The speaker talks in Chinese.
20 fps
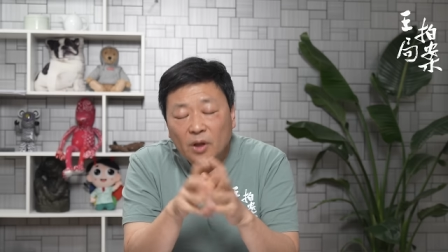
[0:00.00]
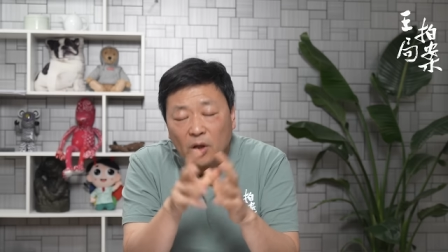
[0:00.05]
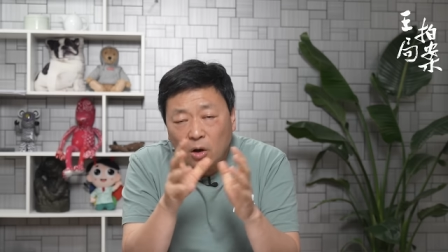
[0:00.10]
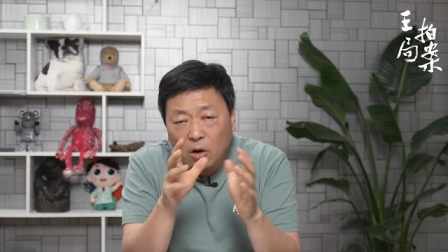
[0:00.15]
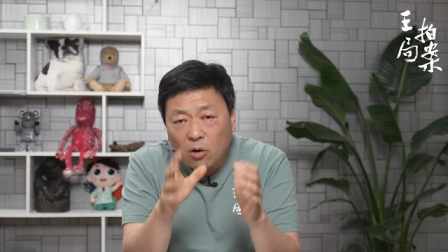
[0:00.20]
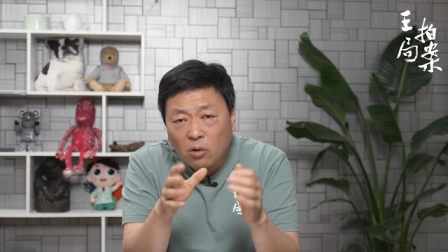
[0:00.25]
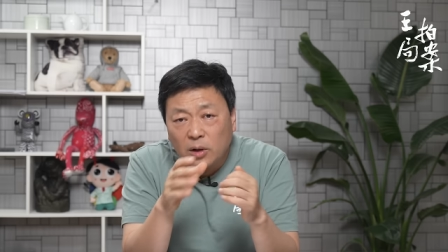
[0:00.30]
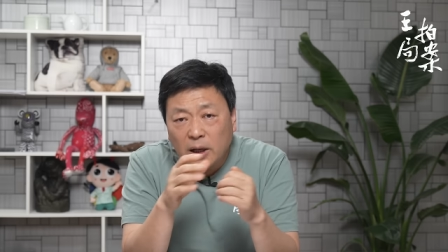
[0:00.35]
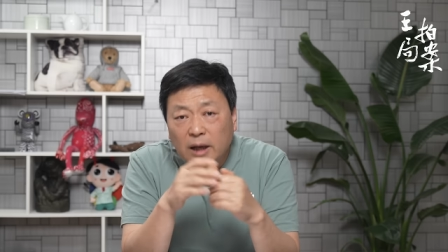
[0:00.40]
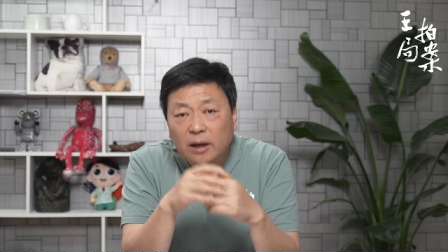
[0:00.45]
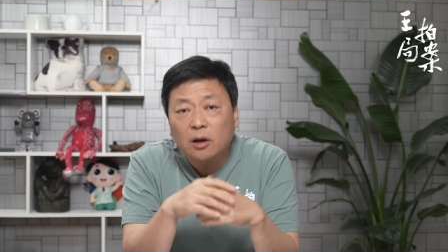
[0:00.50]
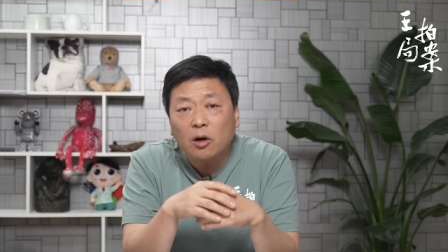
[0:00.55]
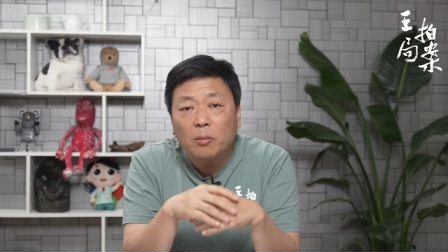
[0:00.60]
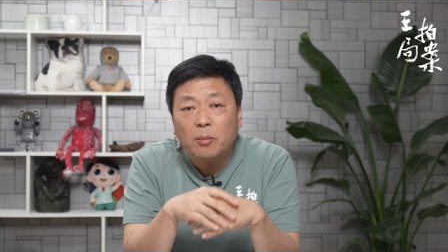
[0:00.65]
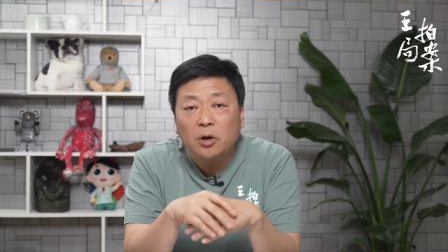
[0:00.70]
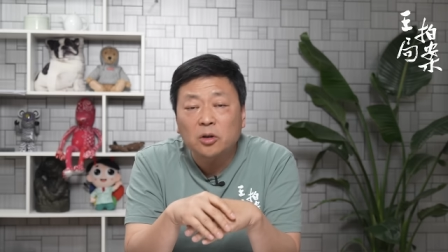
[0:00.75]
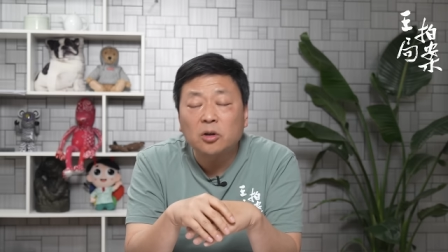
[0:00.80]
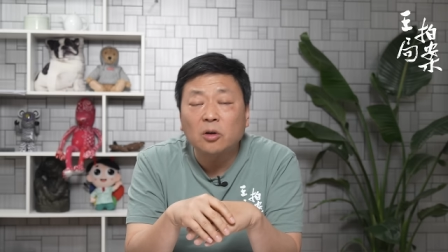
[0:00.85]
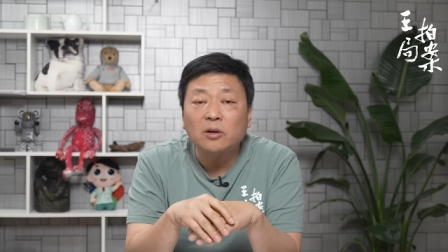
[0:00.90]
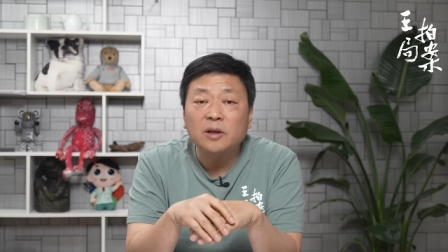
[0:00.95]
后来老
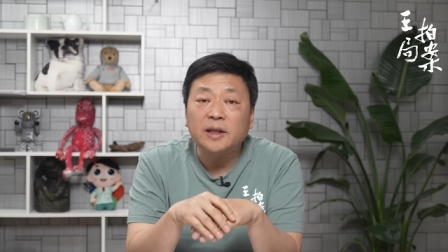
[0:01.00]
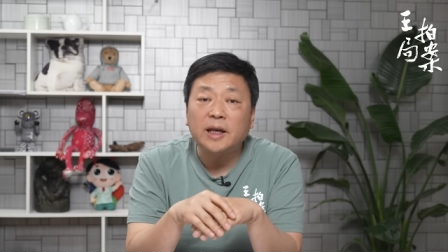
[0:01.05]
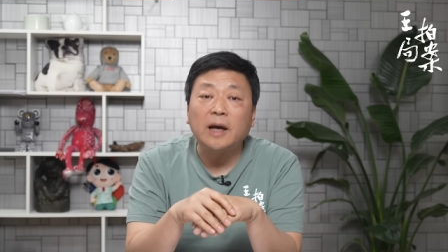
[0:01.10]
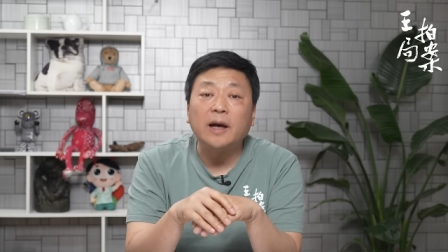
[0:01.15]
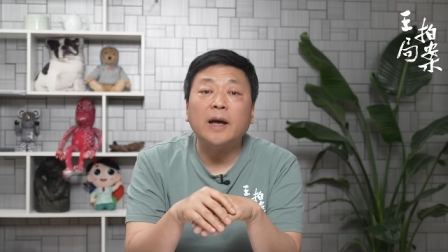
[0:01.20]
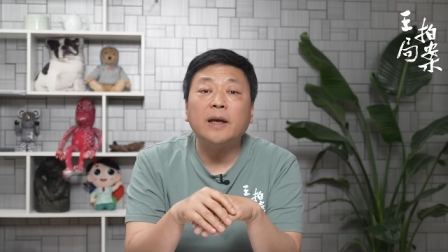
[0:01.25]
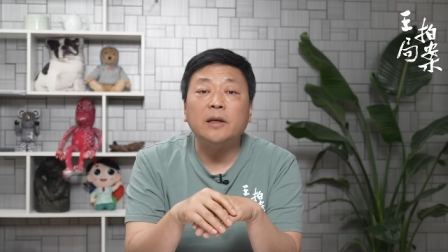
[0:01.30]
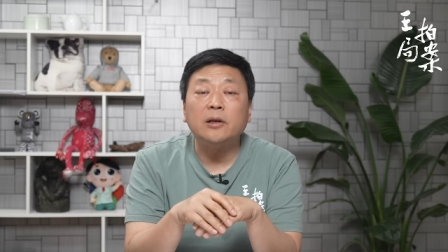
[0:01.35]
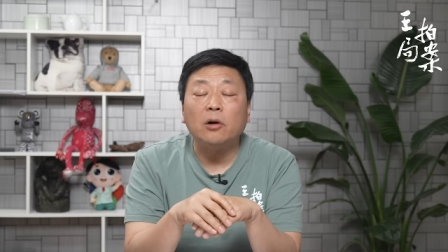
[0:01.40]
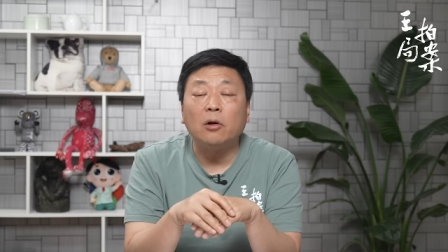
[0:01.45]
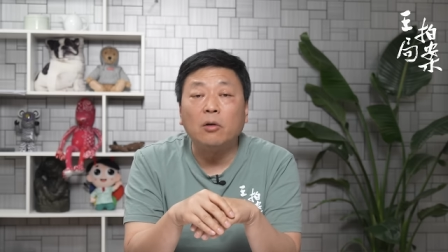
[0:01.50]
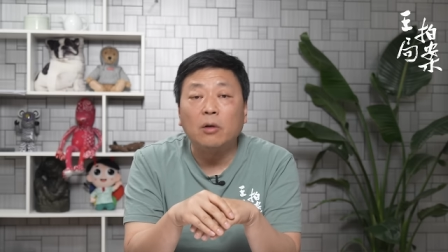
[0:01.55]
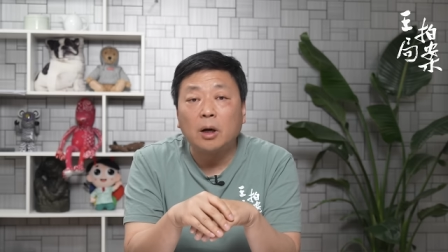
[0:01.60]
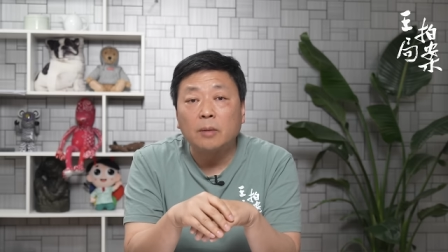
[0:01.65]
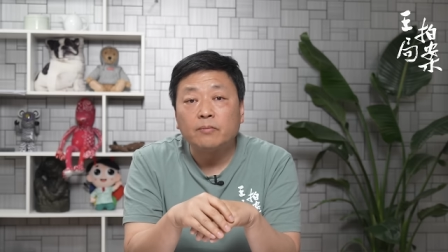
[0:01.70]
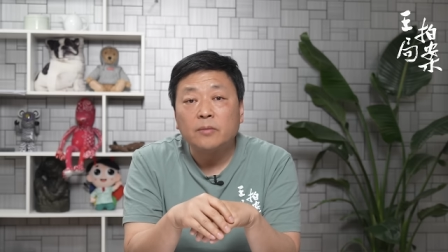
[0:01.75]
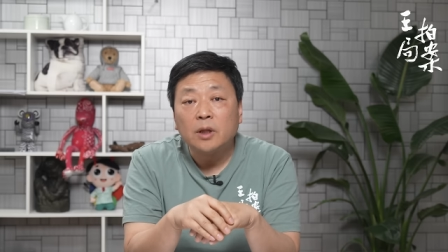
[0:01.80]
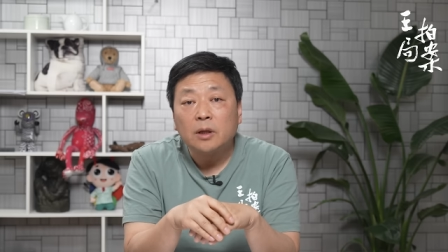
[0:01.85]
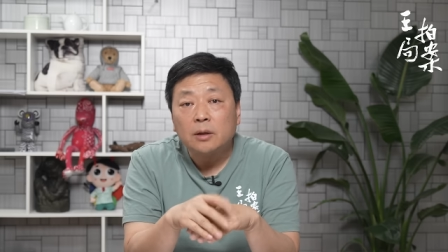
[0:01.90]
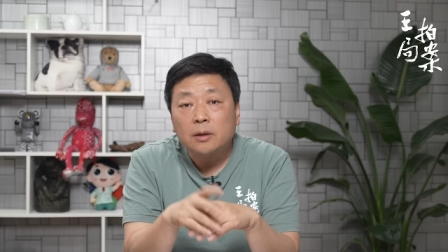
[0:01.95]
毛到了延安以后啊，
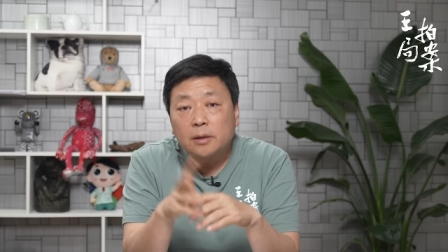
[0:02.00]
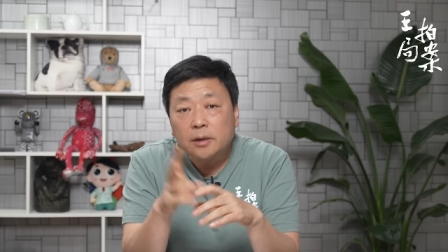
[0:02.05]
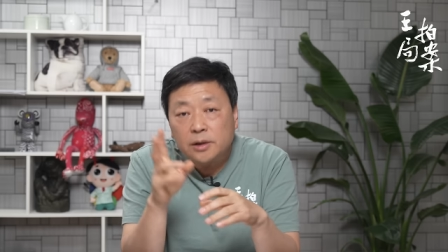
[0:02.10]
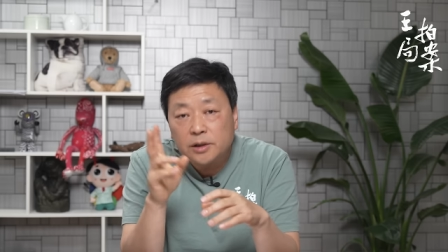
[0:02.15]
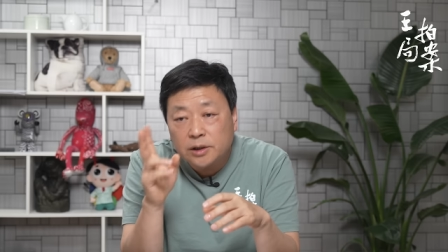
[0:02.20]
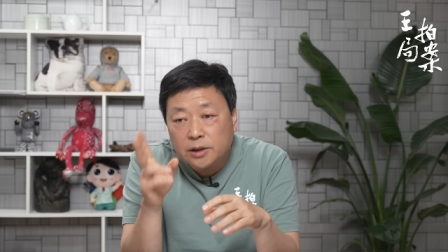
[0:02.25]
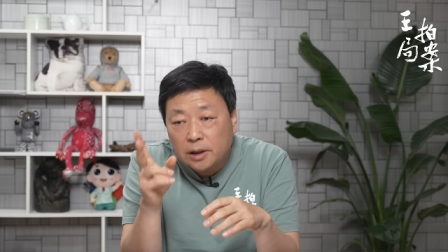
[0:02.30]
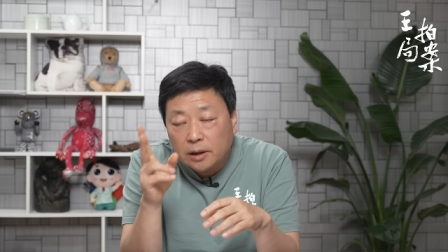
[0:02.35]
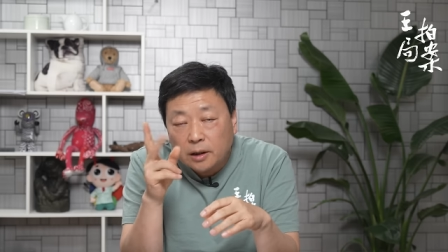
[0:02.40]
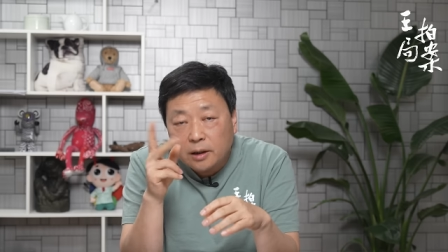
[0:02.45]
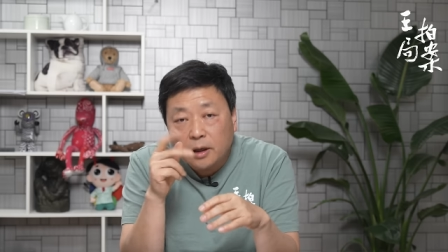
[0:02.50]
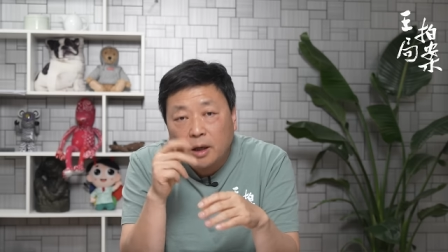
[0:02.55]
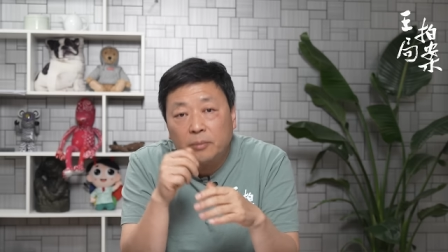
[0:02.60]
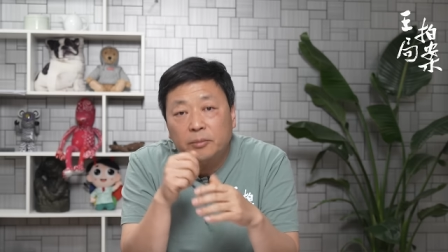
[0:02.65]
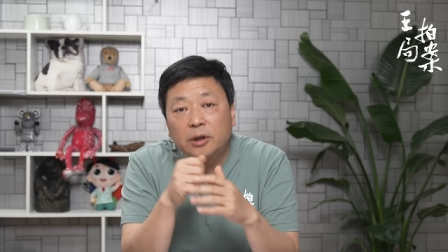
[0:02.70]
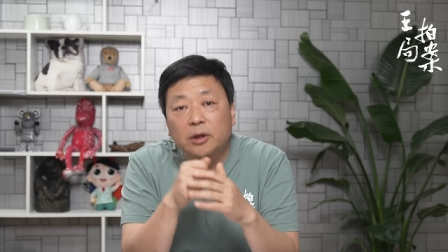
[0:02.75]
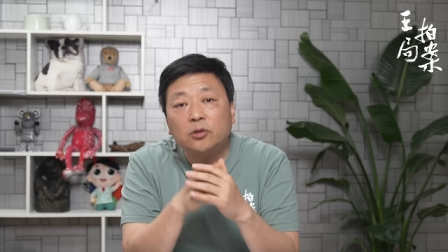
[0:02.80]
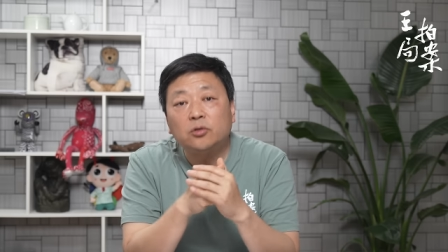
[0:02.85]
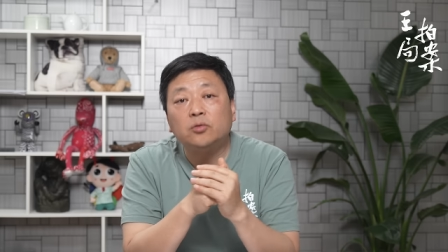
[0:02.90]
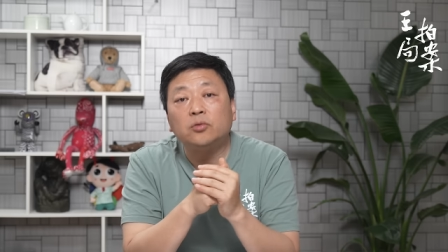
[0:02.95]
写了两
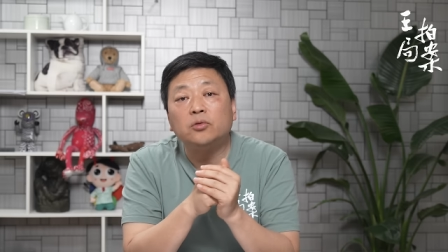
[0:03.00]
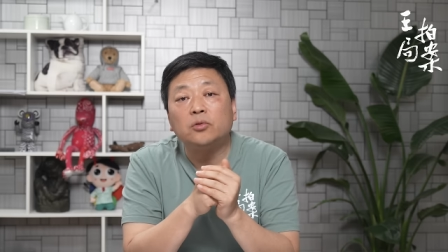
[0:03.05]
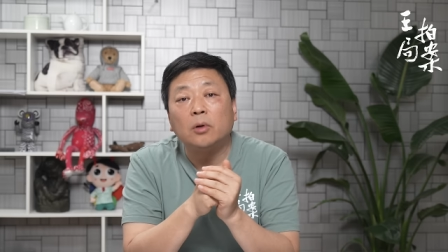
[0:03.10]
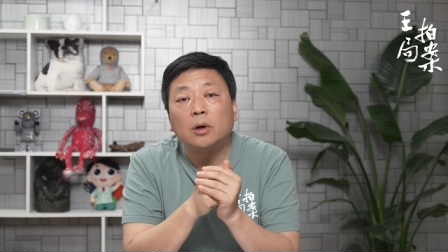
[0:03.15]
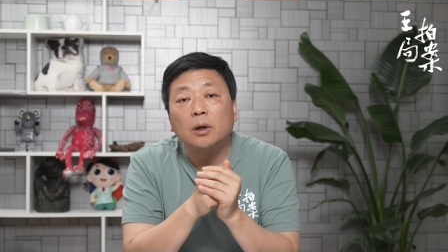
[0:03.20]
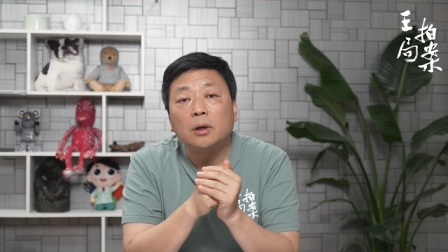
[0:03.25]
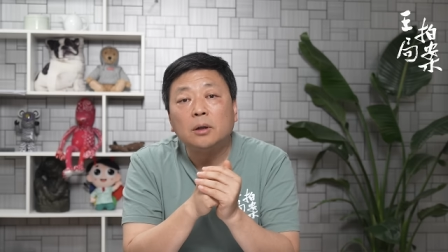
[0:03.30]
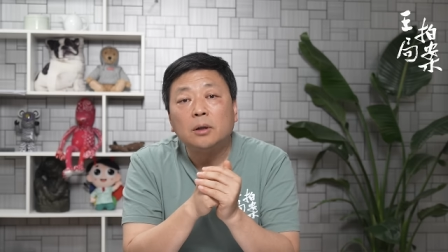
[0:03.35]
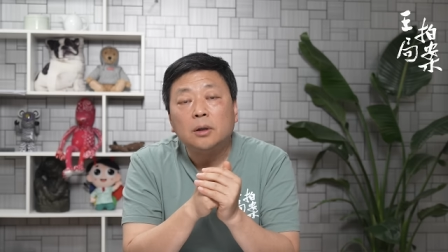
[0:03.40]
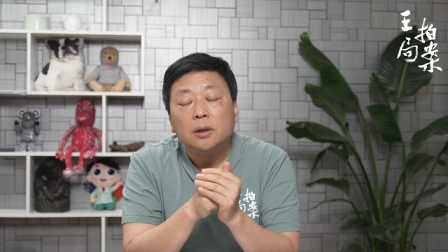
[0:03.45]
篇著作，